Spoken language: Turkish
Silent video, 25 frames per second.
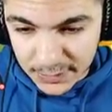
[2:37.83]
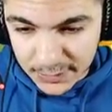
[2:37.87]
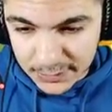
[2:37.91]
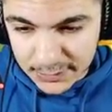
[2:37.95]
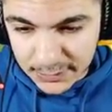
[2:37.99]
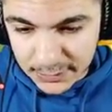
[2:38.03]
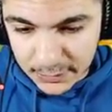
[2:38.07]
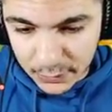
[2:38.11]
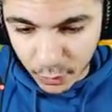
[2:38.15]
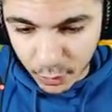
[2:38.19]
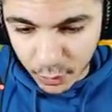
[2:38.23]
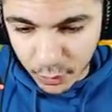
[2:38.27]

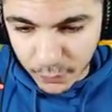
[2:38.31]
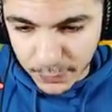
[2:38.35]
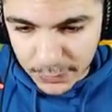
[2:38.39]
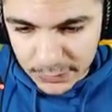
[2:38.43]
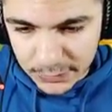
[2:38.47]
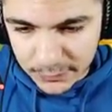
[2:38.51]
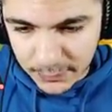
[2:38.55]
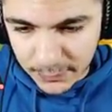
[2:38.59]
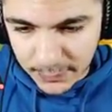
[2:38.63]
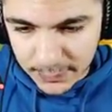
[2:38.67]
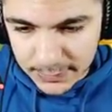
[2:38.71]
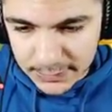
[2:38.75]
Kesinlikle onu
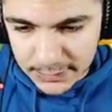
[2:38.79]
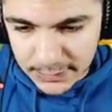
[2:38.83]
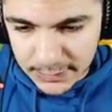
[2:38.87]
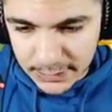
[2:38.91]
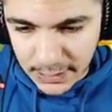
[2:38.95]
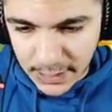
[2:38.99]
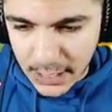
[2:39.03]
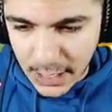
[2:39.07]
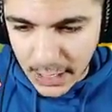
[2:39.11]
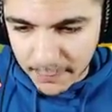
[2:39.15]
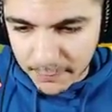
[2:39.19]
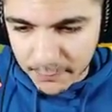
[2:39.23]

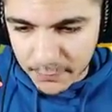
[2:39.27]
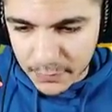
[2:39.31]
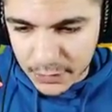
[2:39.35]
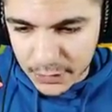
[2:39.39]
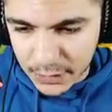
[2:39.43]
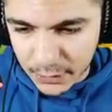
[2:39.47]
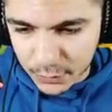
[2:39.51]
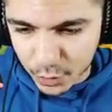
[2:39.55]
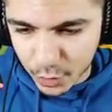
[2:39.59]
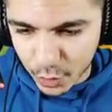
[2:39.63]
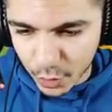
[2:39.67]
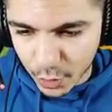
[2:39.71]
basmamazlık
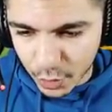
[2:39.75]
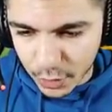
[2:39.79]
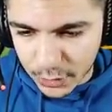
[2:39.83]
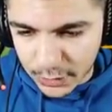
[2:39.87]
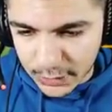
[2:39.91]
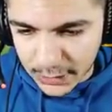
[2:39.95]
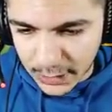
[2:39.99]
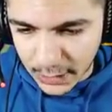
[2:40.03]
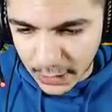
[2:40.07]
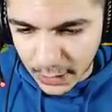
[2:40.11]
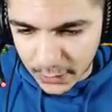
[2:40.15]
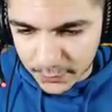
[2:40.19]
yapmayacağım. Şöyle
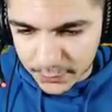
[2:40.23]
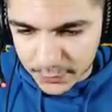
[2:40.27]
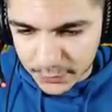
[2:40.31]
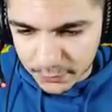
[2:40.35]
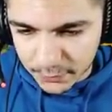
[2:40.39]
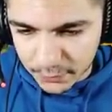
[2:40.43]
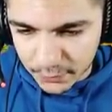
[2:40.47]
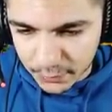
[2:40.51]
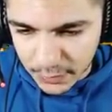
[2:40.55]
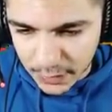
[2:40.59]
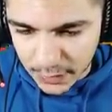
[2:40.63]
gel abicim.